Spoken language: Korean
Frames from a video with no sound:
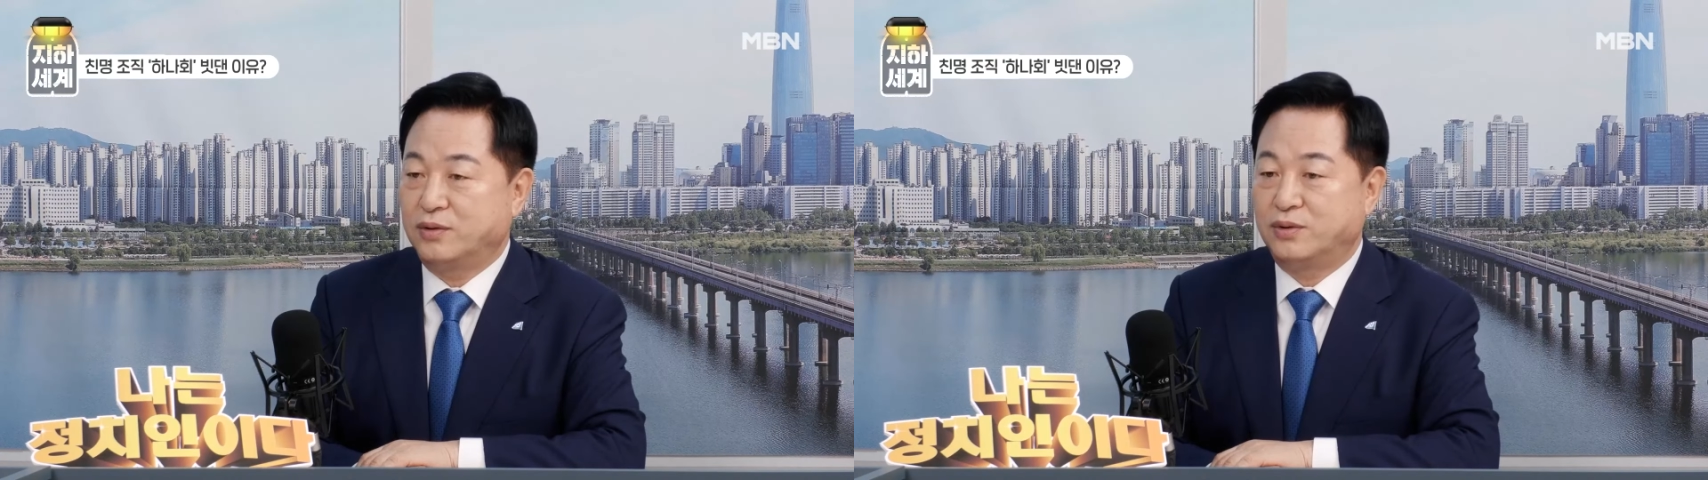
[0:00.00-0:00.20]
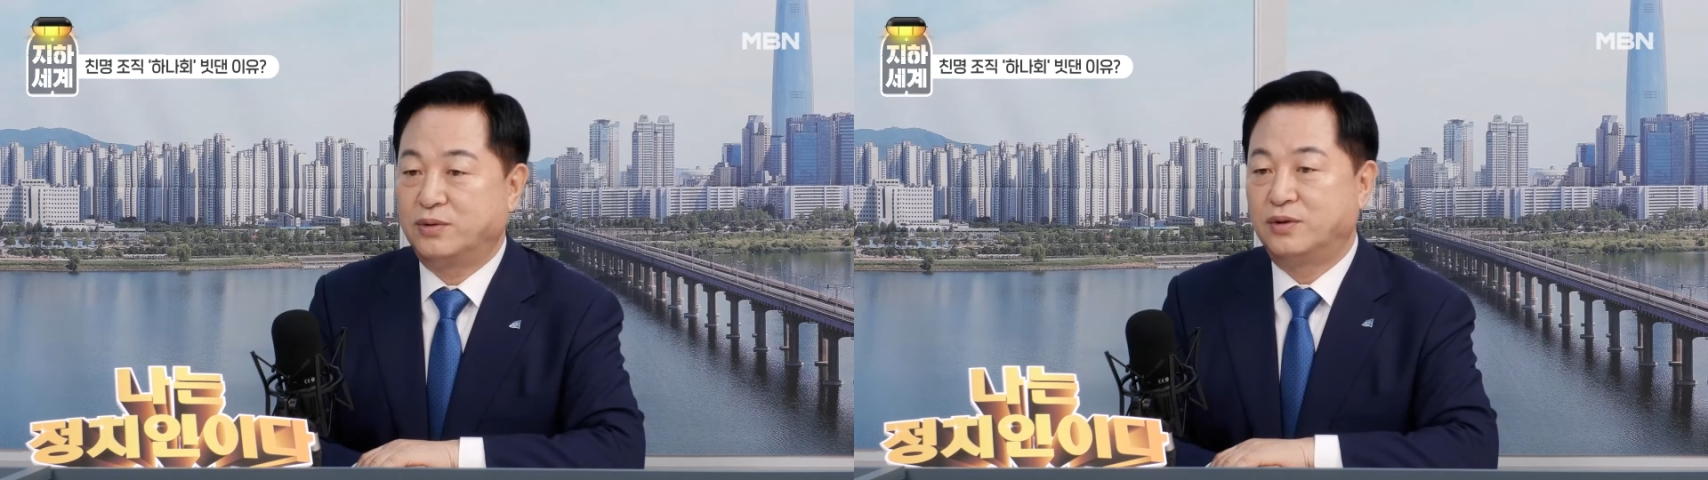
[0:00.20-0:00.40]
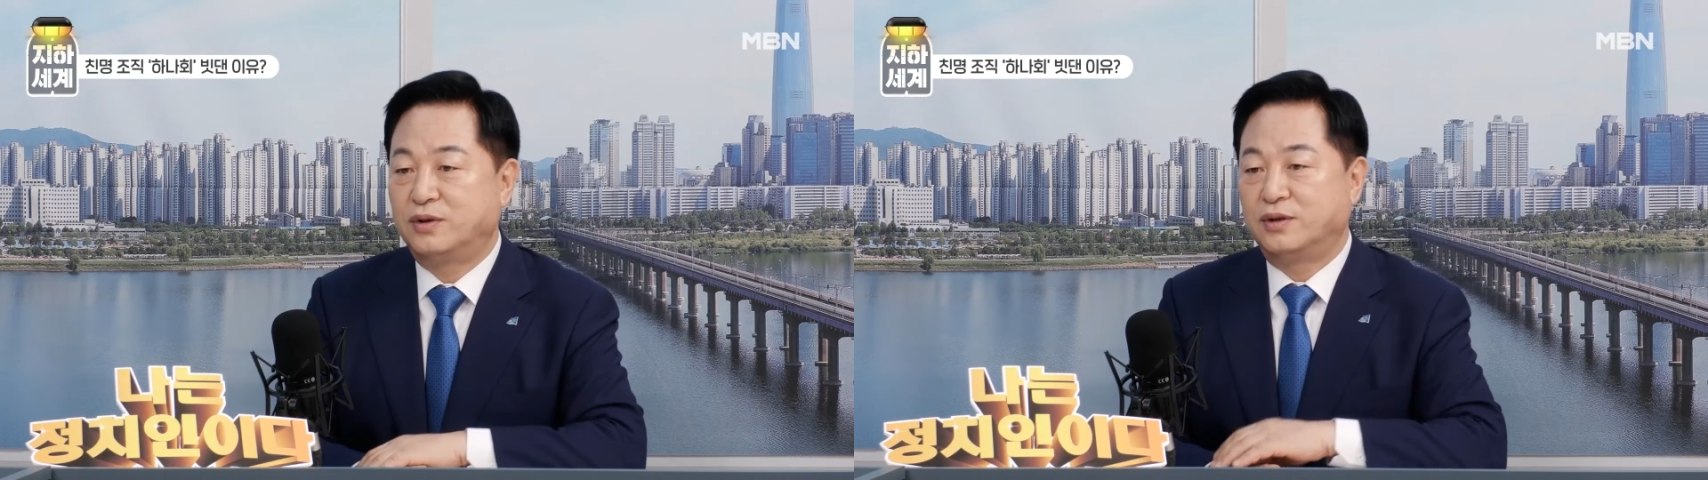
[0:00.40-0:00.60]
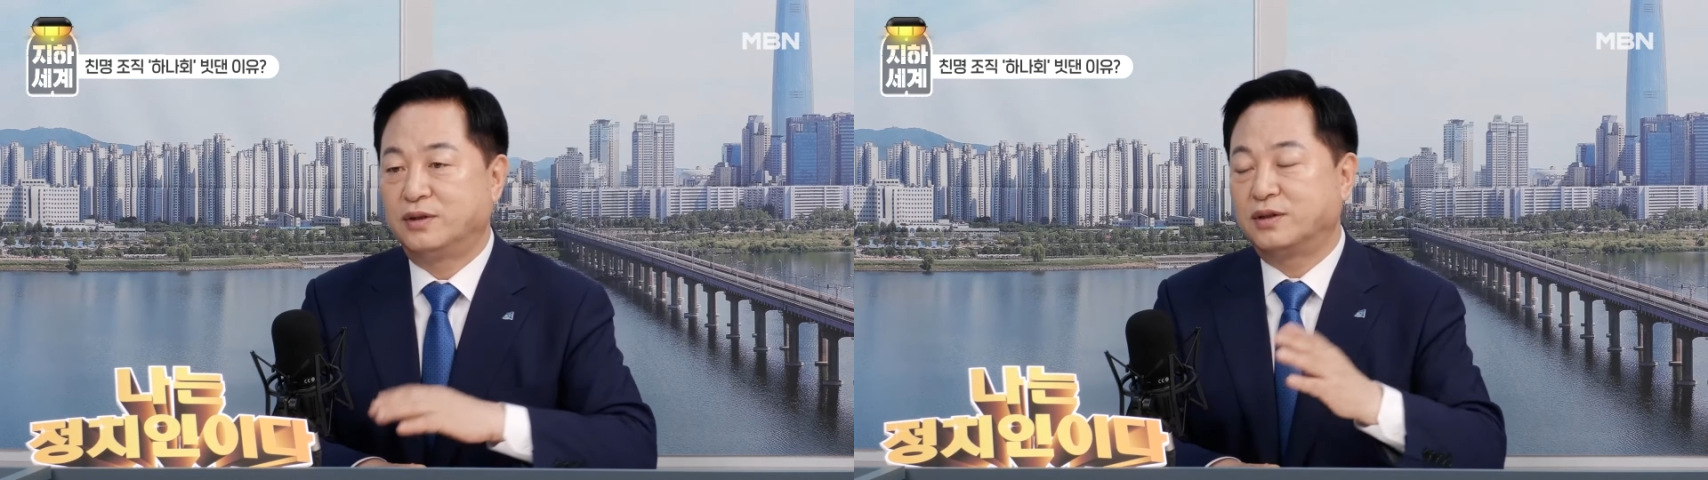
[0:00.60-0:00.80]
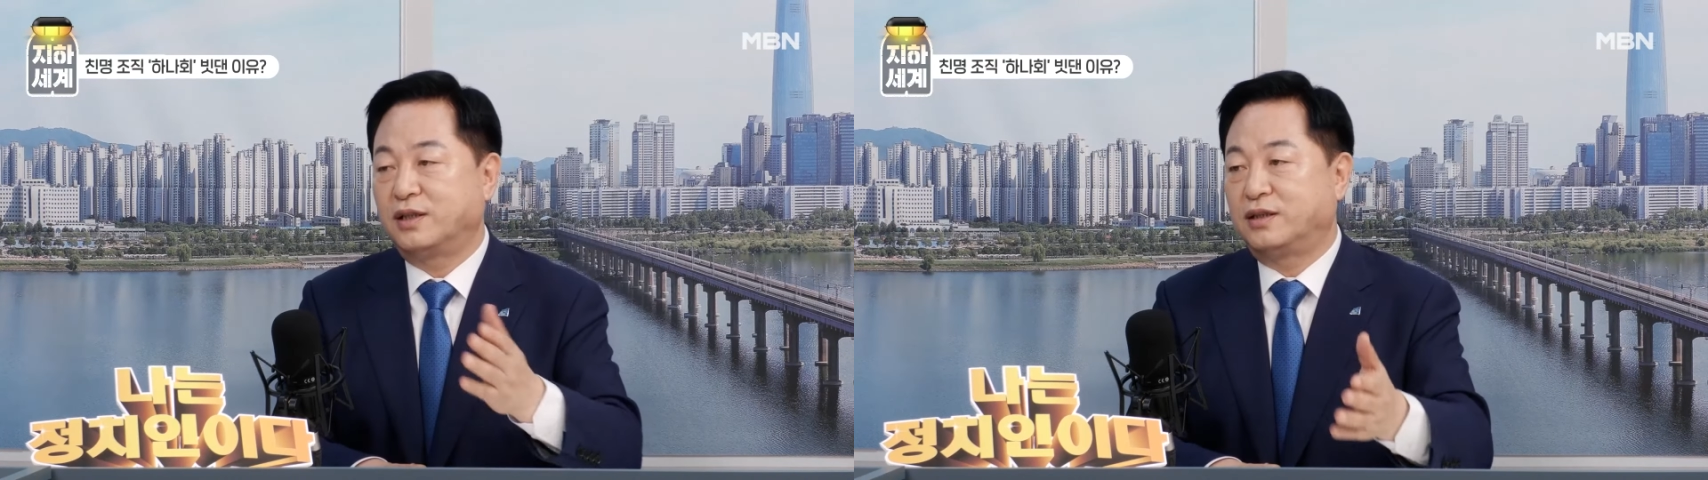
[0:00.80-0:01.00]
또
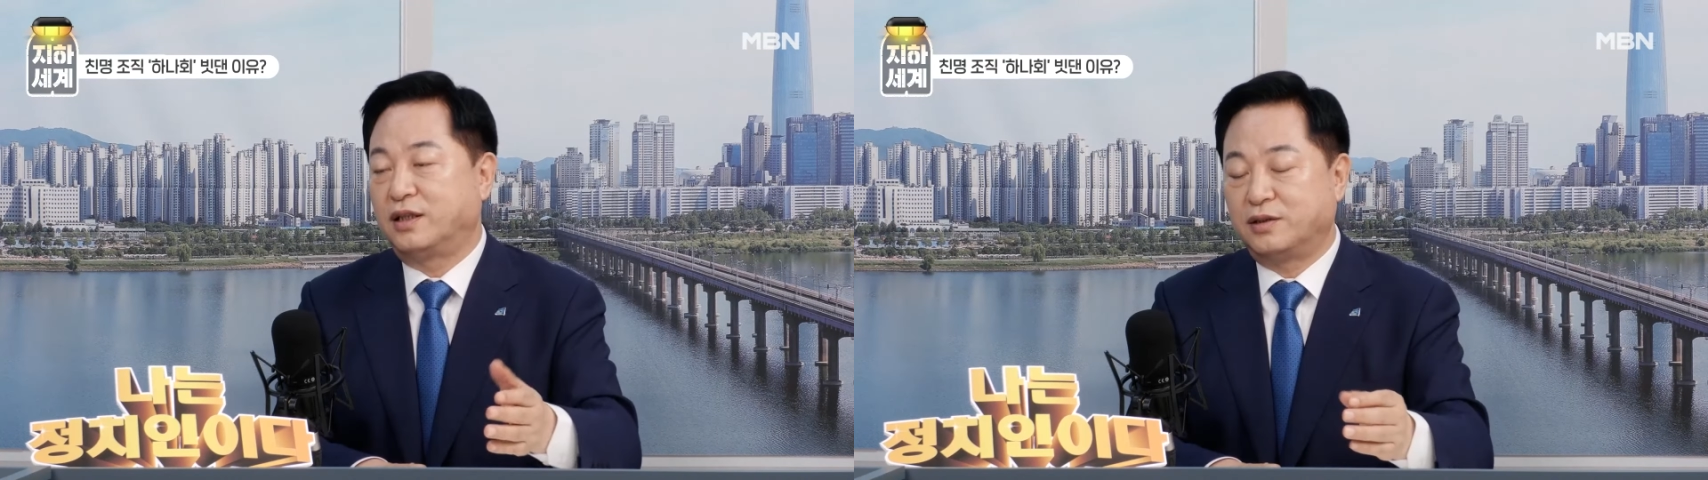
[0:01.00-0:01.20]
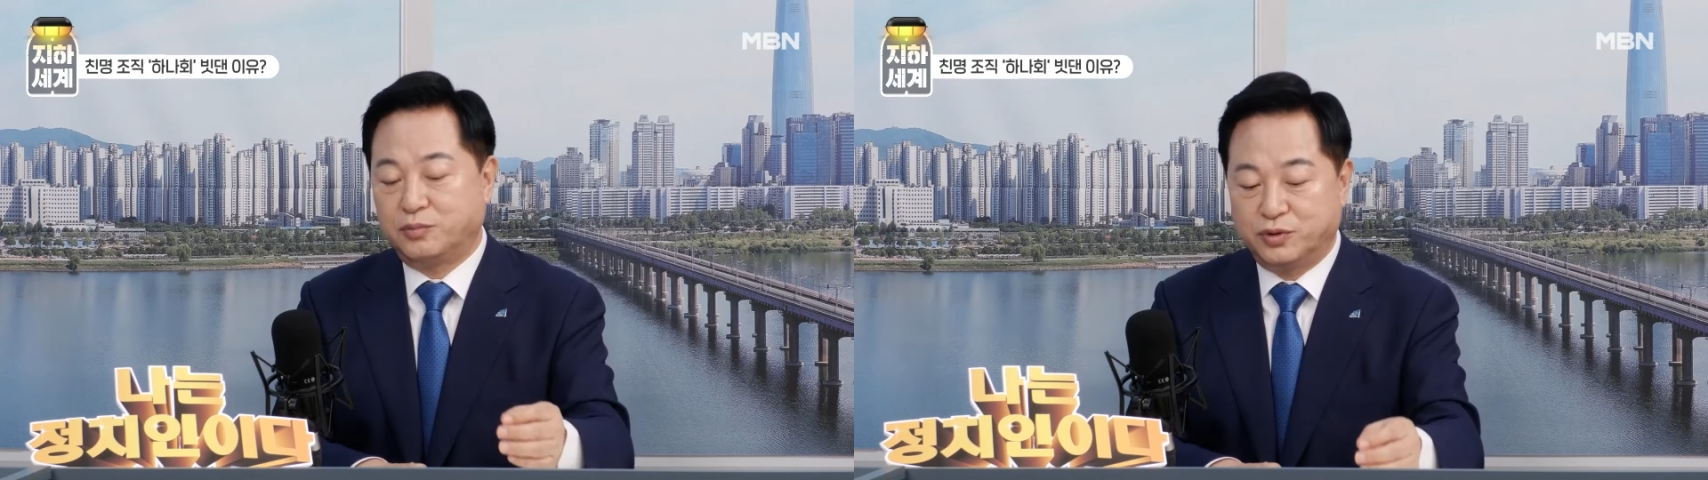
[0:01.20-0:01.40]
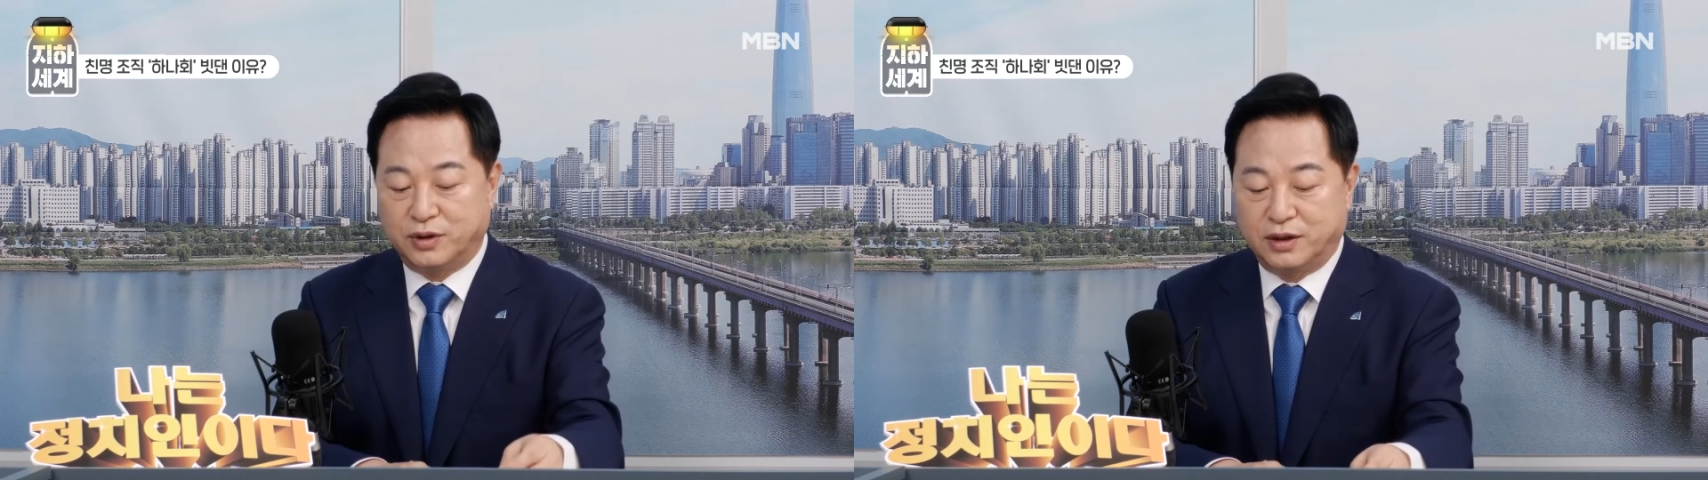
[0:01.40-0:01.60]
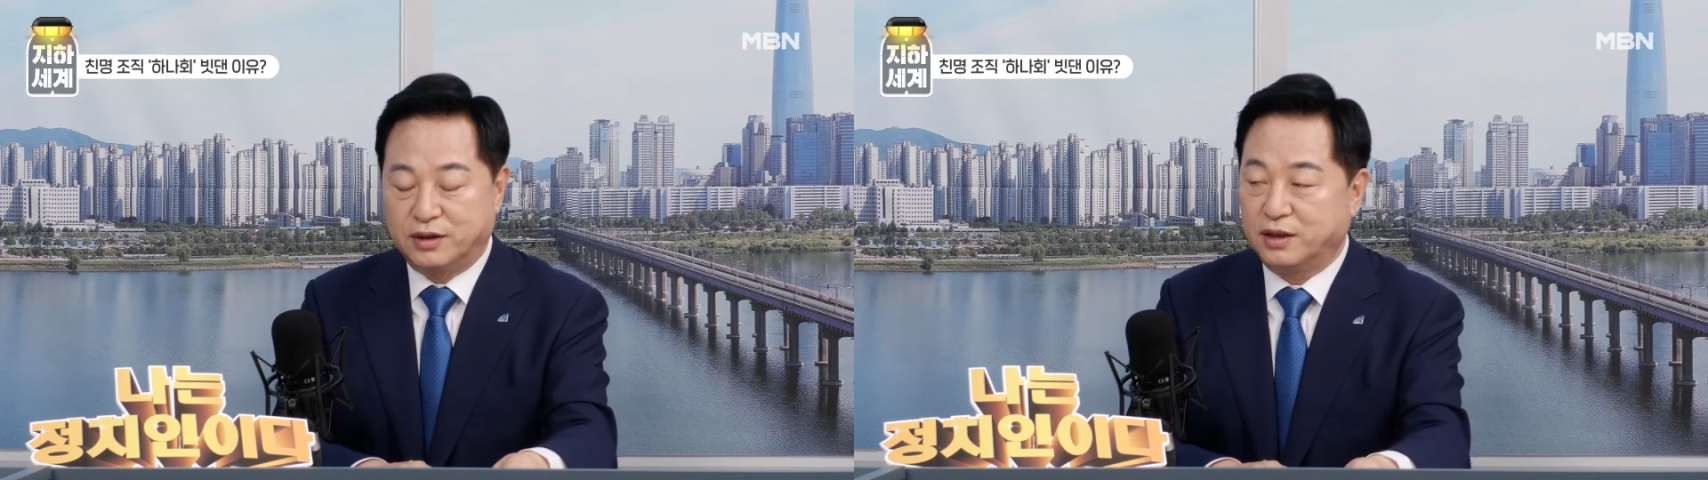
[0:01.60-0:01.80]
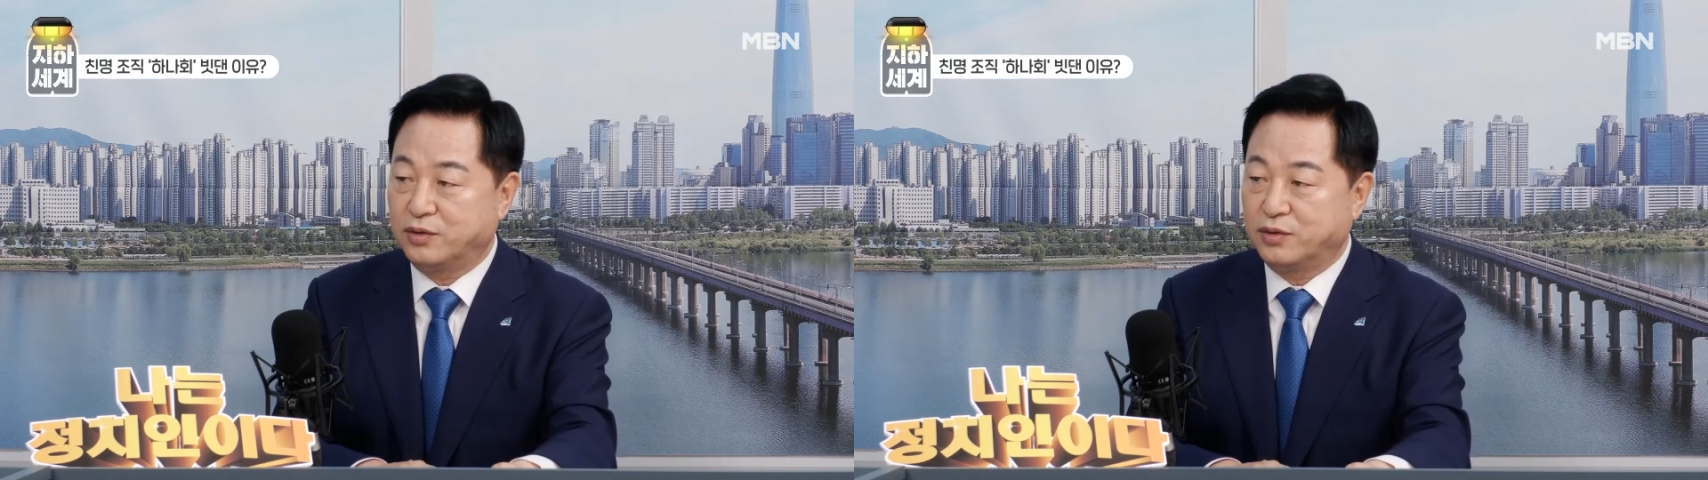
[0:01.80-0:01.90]
연결이 되는 분들한테